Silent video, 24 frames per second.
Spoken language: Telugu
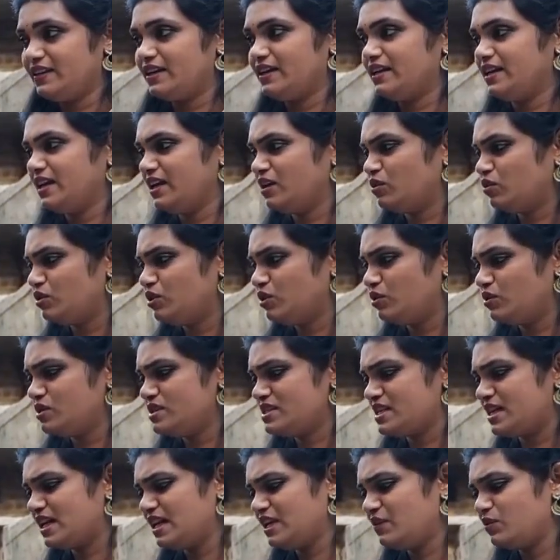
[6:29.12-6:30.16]
ఎందుకంటే కొన్ని
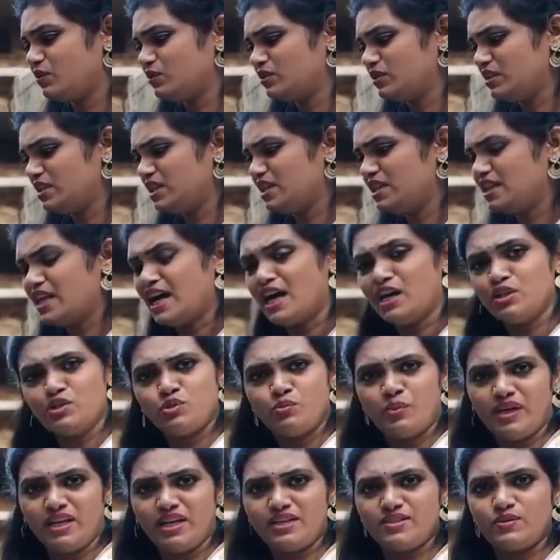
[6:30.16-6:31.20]
కొన్నిసార్లు ఏమవుతుంది నాచు
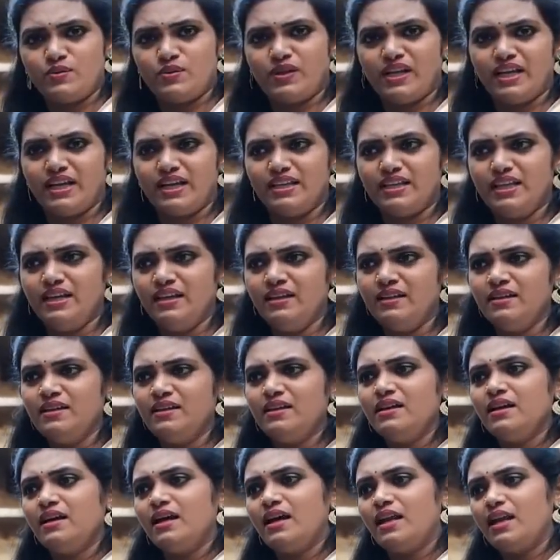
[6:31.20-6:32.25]
పట్టేసి ఉంటాయి కదా
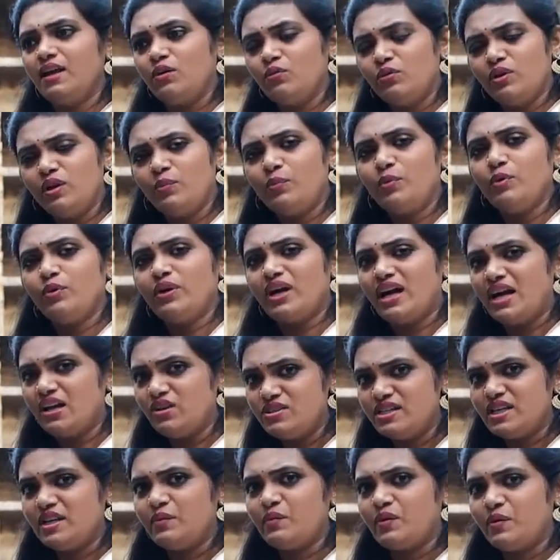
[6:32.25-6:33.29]
అలా ఉన్నప్పుడు కాలు
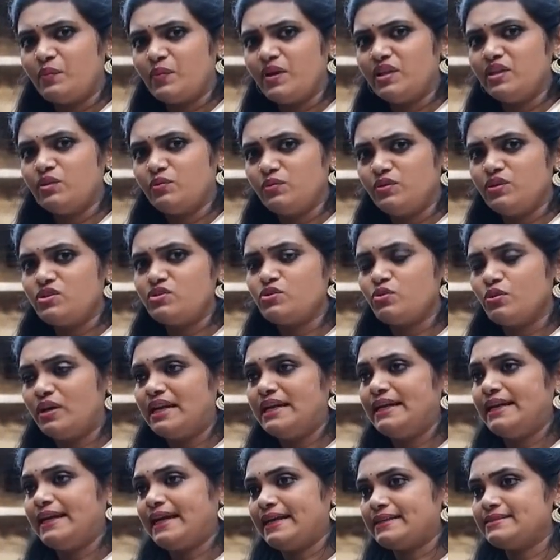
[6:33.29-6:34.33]
జరే ప్రమాదం ఉంది సో
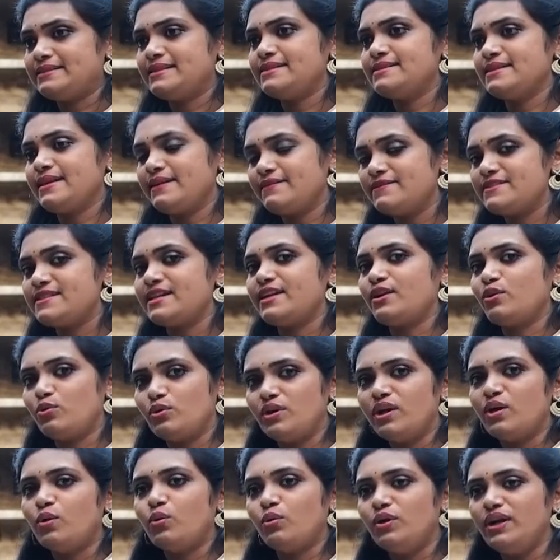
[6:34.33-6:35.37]
అలాంటి యాక్సిడెంట్స్ ఏవి
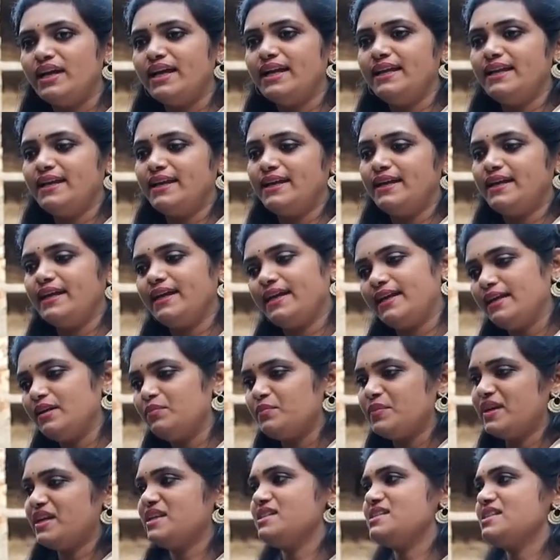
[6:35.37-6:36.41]
జరగకుండా ఉండాలి అని అంటే కనుక
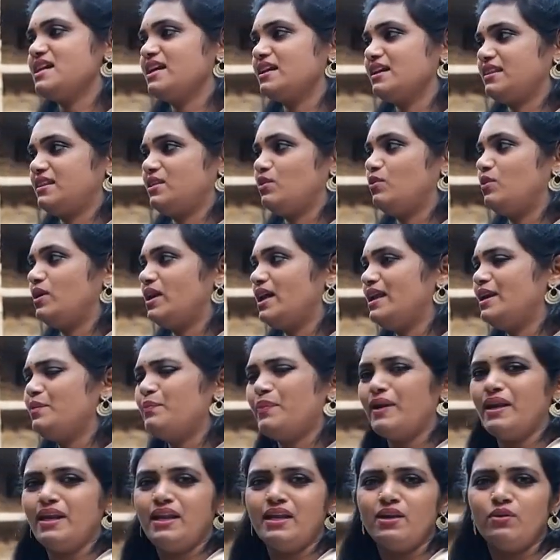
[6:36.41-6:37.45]
మనం జాగ్రత్తగా ఉండాలి అండ్
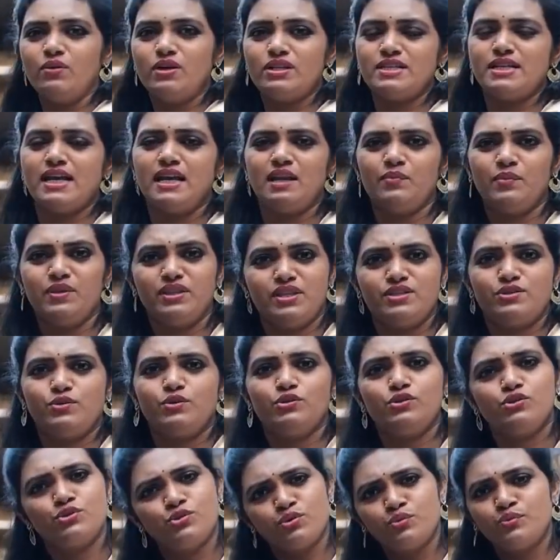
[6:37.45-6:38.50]
పిల్లల్ని కూడా చాలామంది
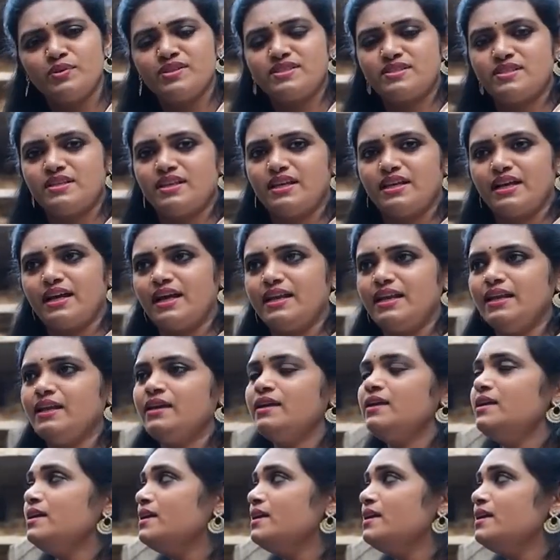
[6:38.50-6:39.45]
తీసుకొచ్చి చూపిస్తున్నారు కానీ